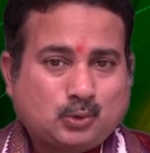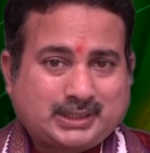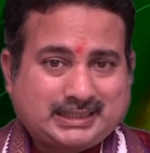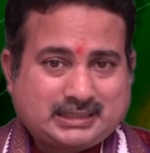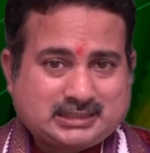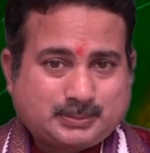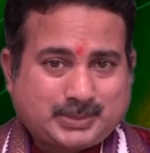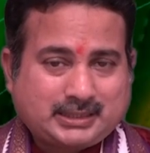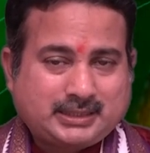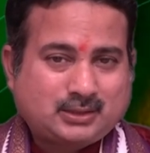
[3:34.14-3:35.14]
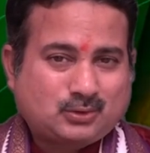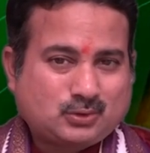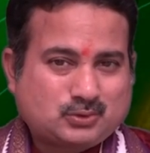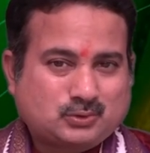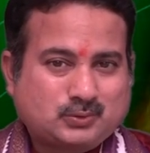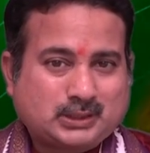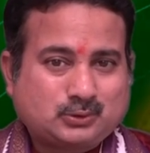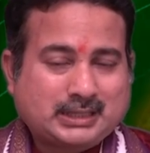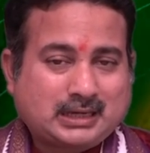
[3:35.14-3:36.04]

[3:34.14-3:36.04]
ఒకటి నుంచి పదిహేను రోజుల వరకు